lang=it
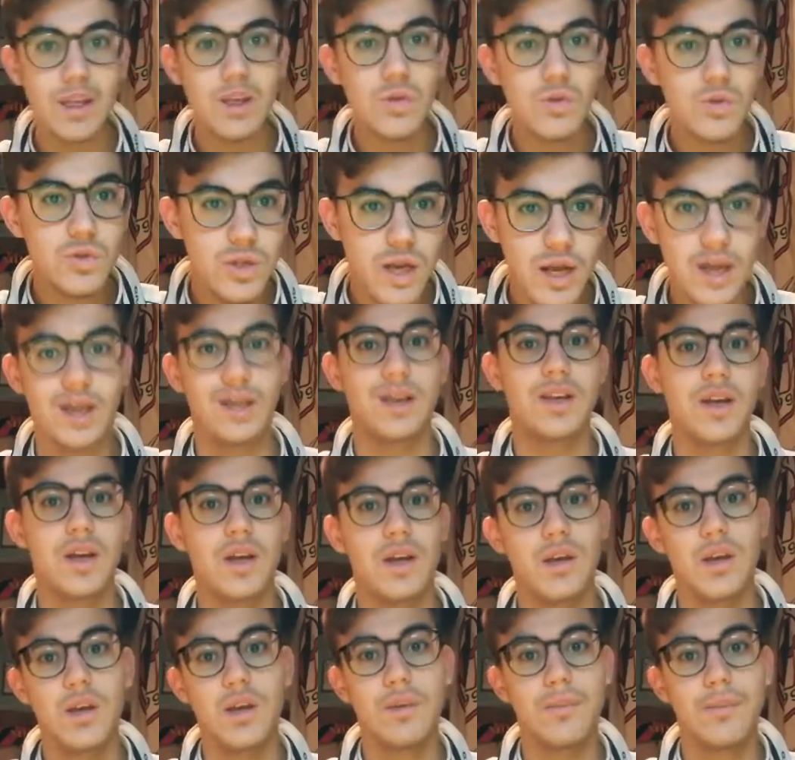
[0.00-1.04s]
chiusa,
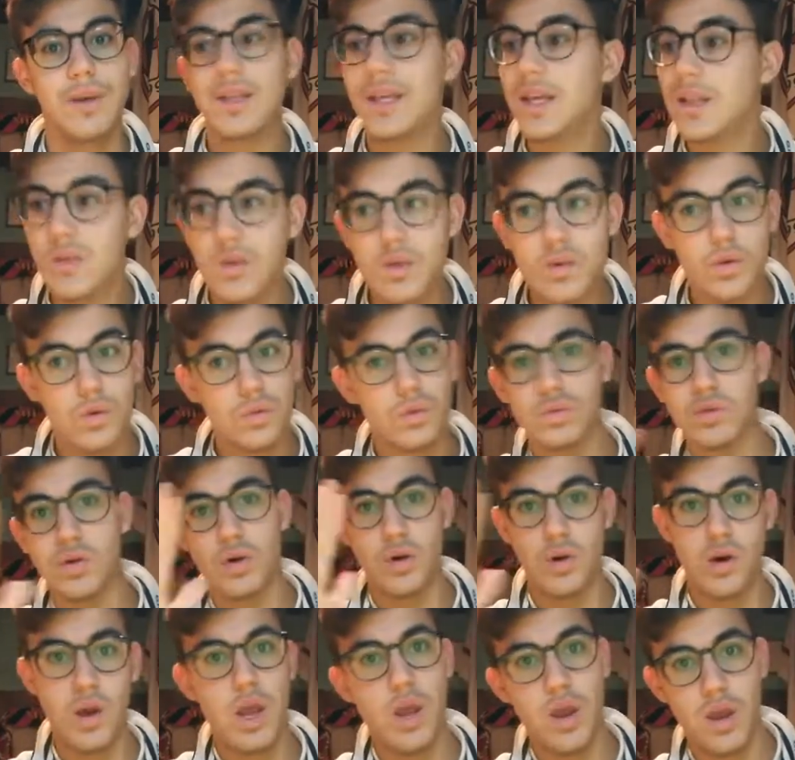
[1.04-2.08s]
mettendo dentro
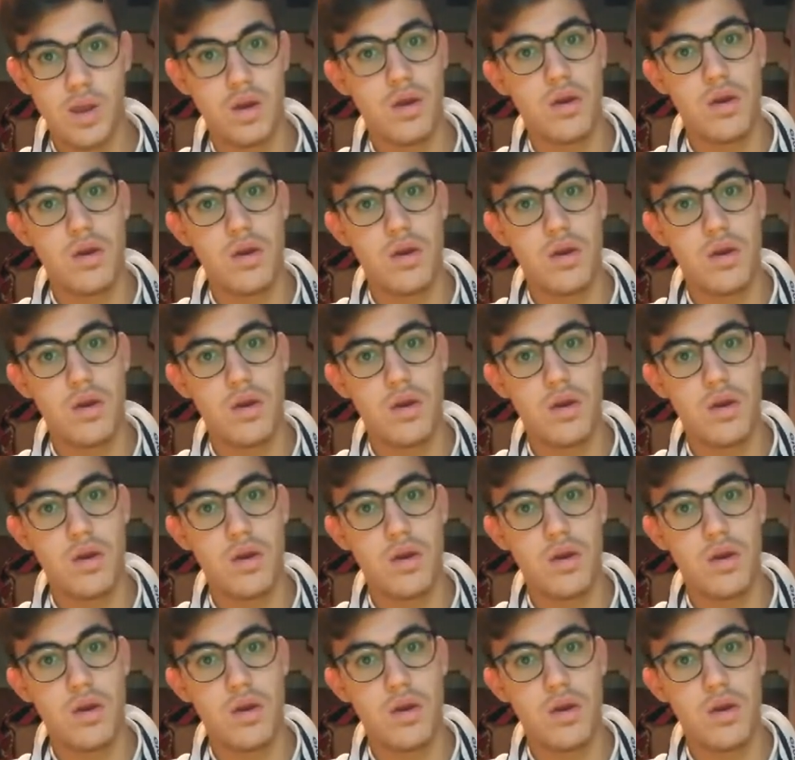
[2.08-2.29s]
Cutrone.